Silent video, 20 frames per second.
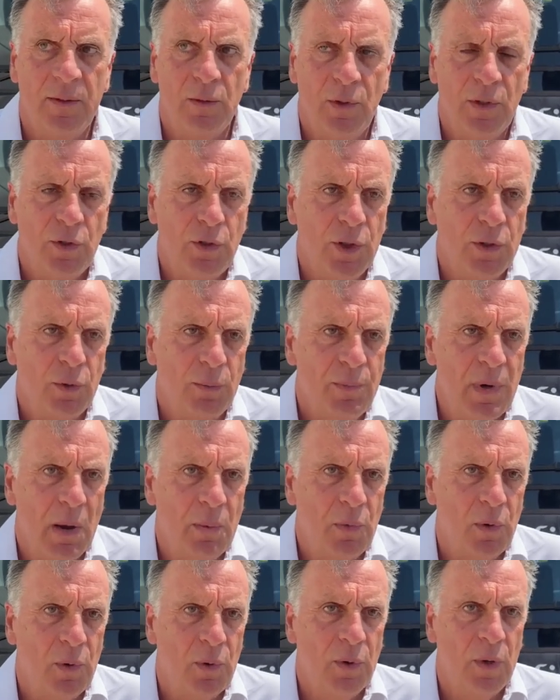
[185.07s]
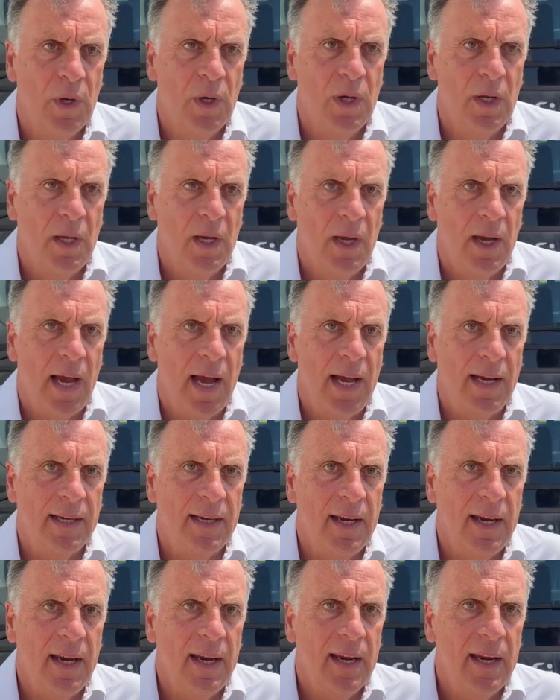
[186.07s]
Noi ci dobbiamo
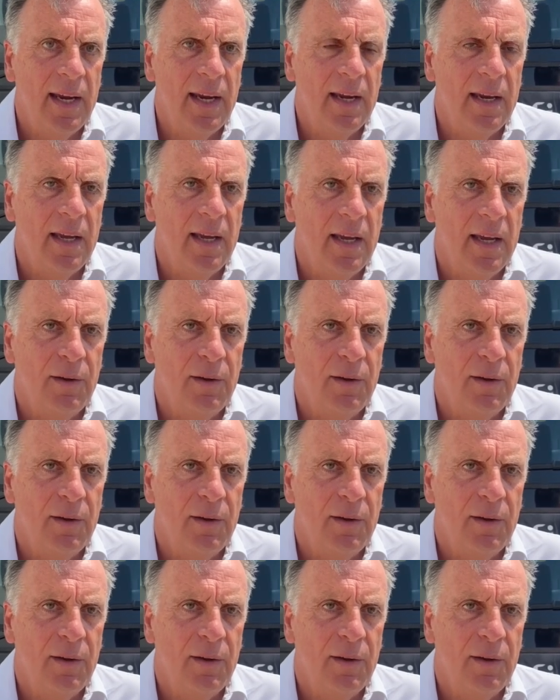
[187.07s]
anche